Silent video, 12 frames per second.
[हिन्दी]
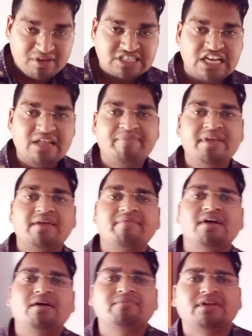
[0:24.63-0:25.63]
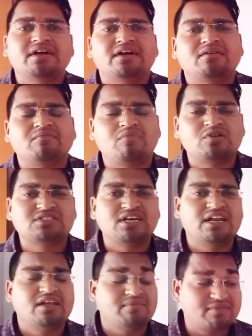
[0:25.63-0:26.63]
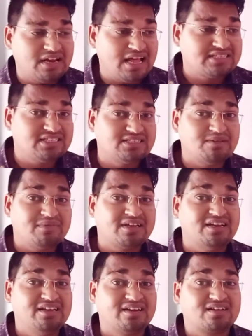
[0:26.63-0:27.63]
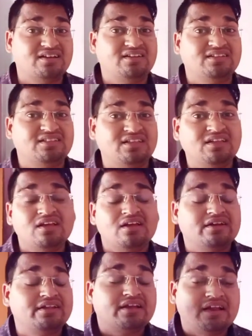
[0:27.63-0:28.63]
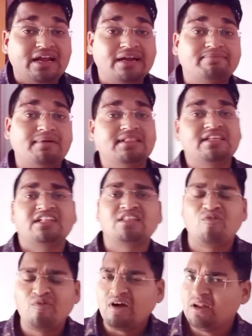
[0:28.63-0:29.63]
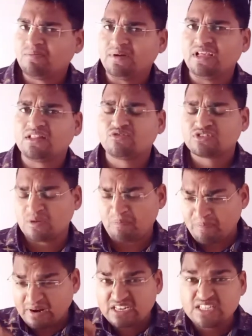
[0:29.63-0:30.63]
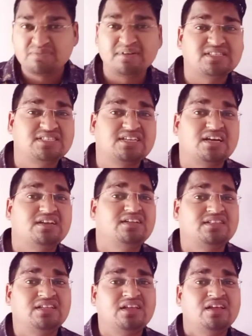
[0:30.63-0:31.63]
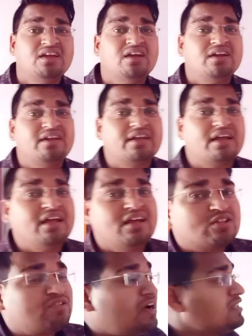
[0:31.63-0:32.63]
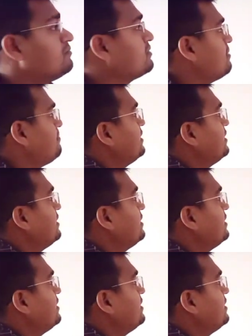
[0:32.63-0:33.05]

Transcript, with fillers: पिछले वीक में हमने बहुत सारी क्लासेस हमने क्लियर कर ली थी ठीक है लेट पढ़ लिया था वाइल पढ़ लिया था उसकी प्रैक्टिस भी अच्छी कर ली थी ठीक है तो आज हम क्या